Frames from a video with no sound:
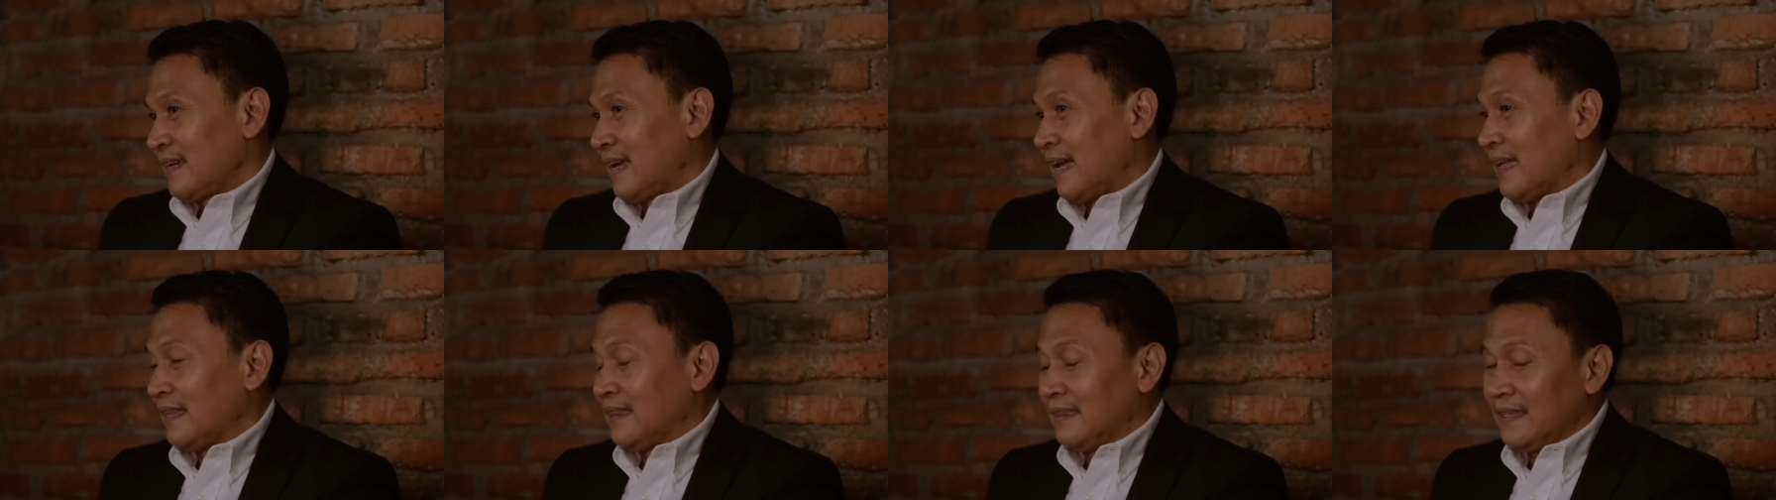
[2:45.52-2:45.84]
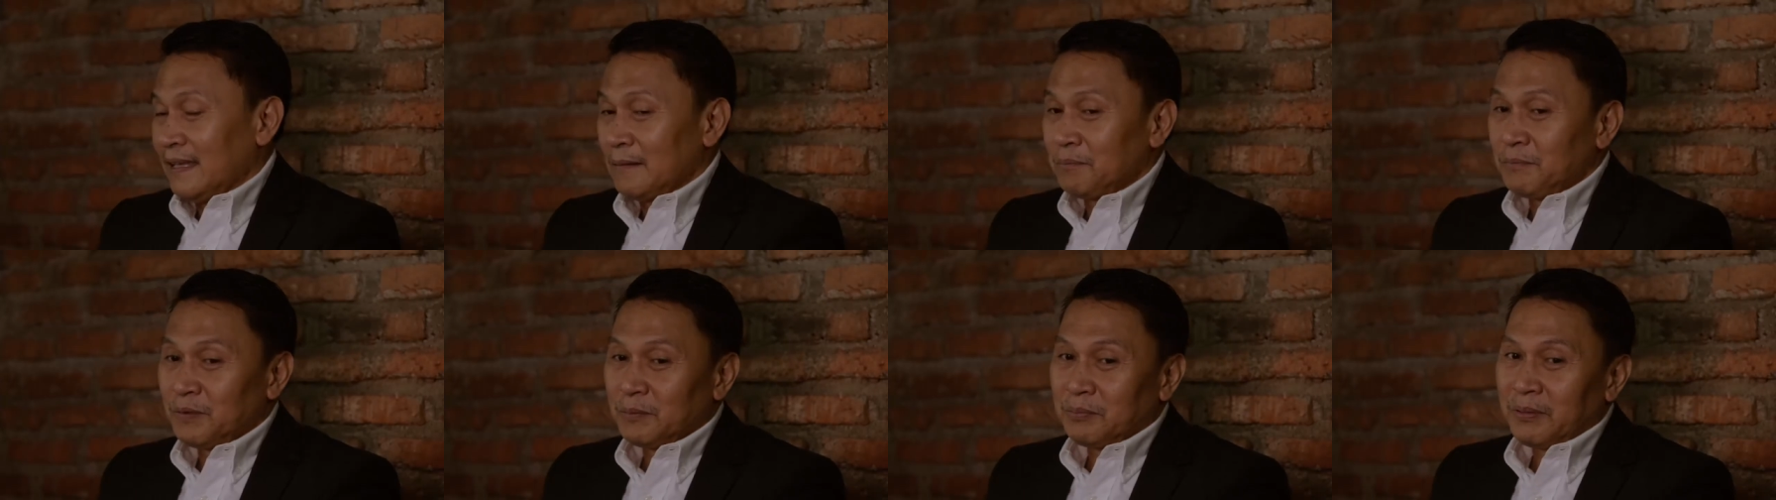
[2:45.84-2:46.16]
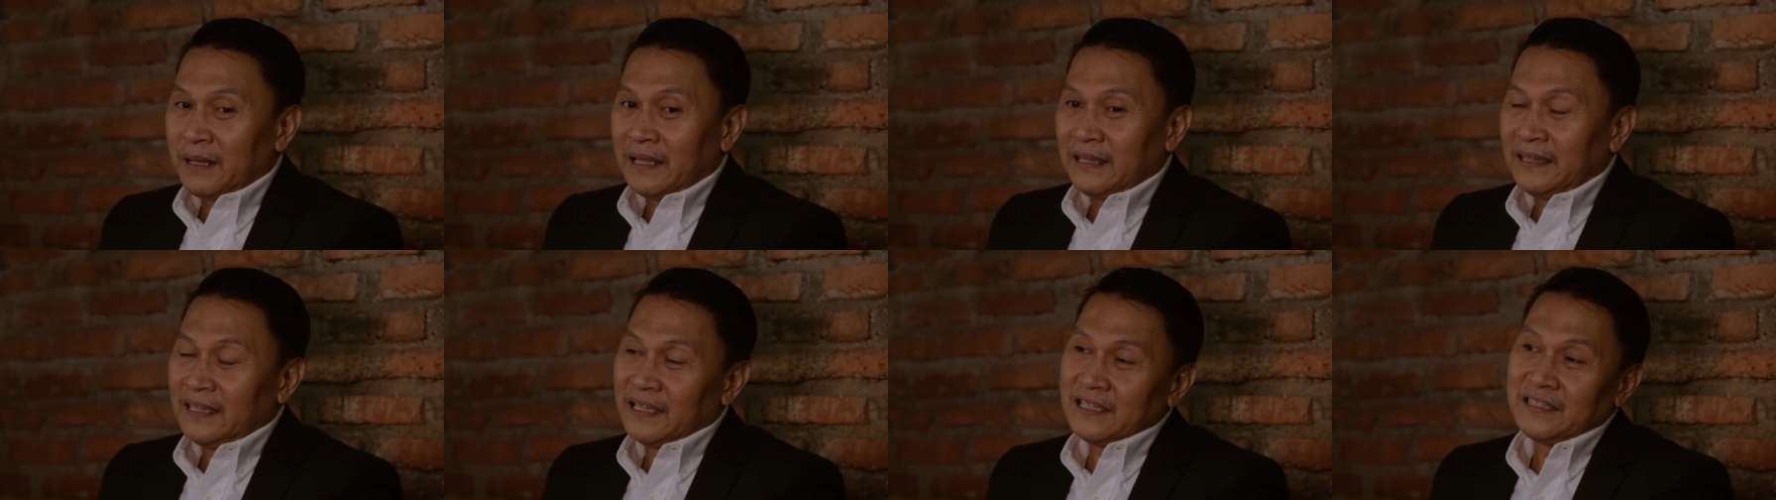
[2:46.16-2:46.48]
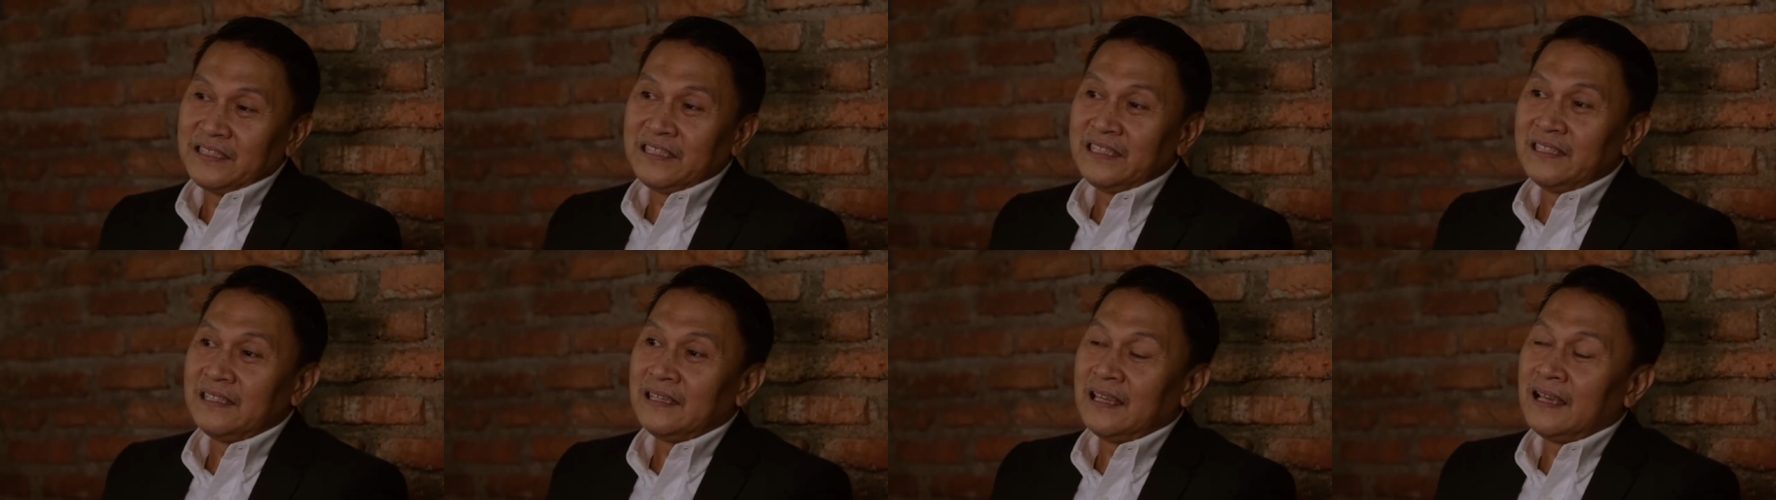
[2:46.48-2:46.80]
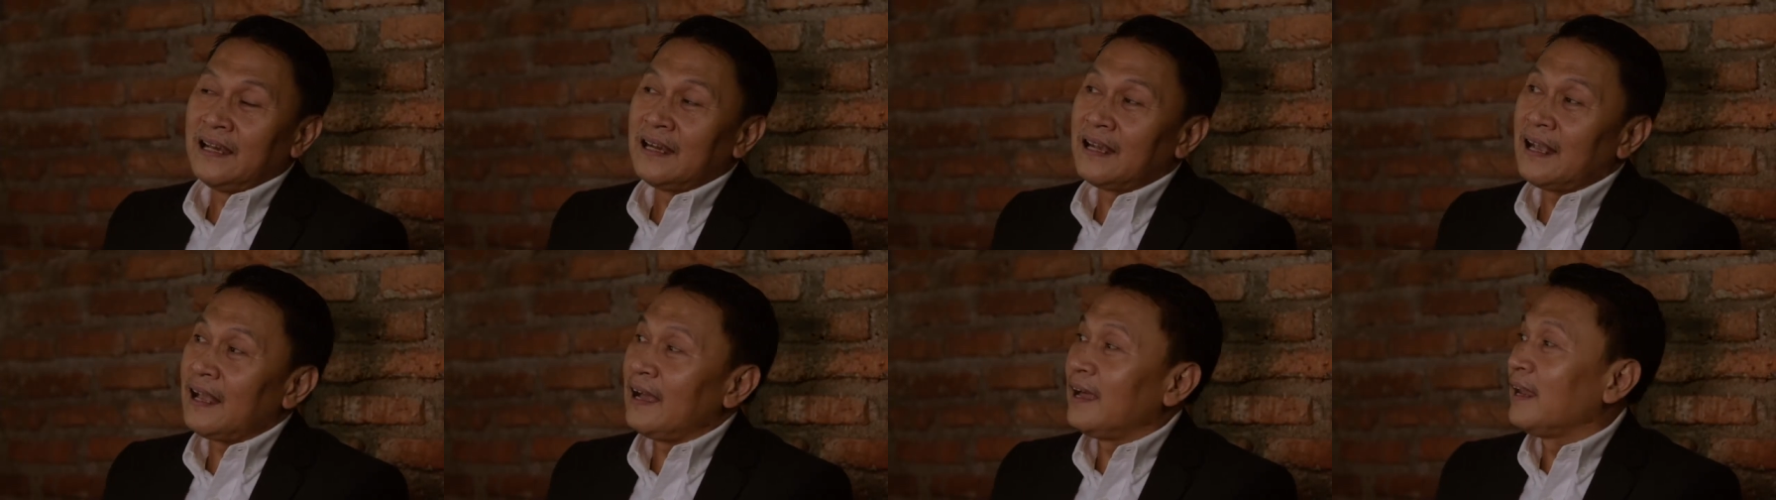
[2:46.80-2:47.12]
Kata pepatah
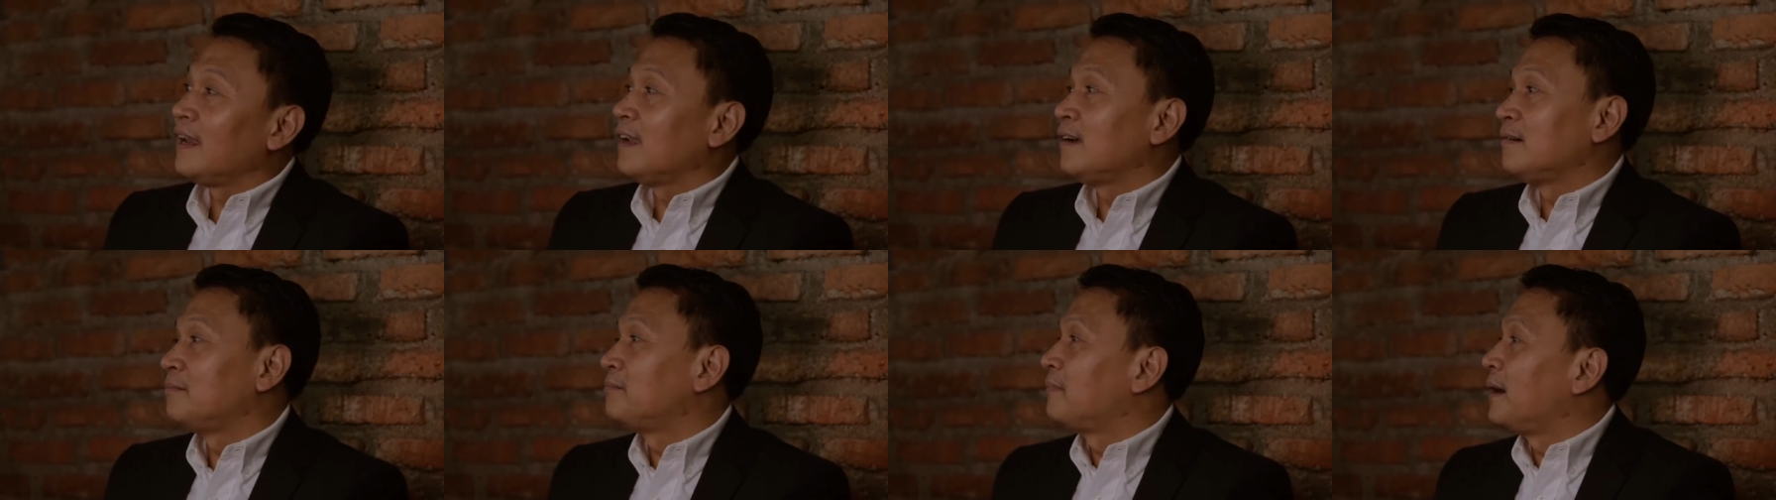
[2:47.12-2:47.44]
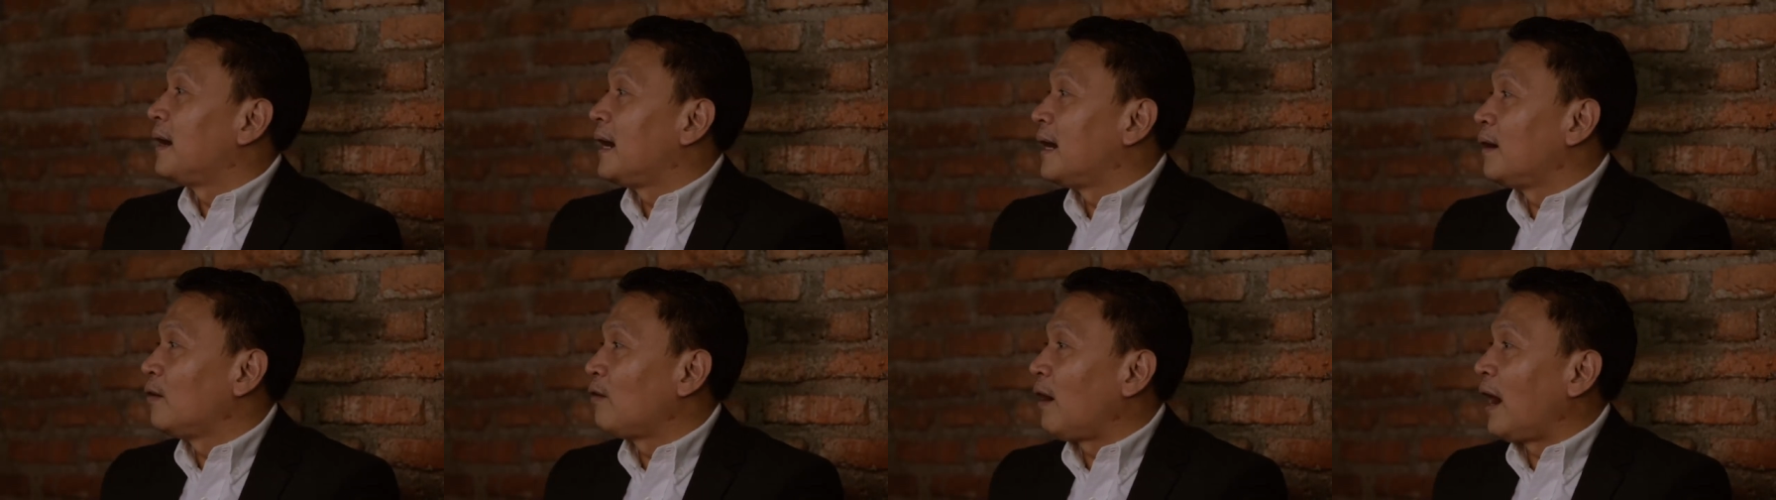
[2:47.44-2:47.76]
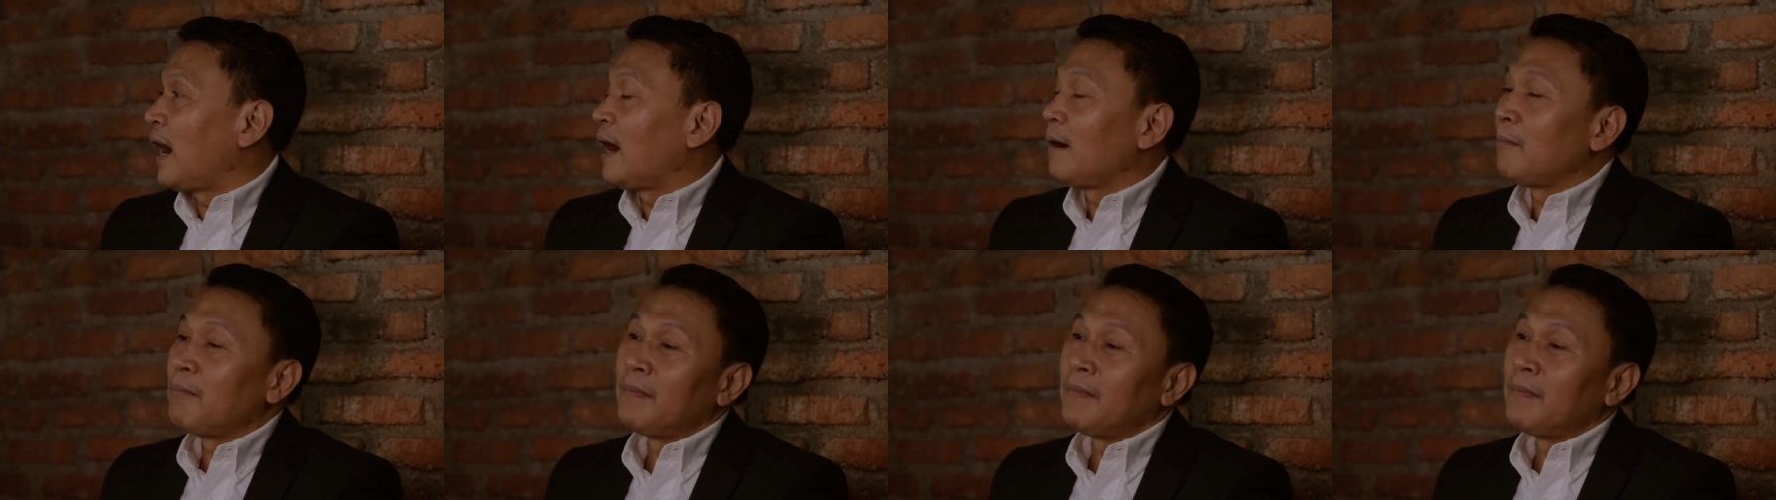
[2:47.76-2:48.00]
Cina, kalau mau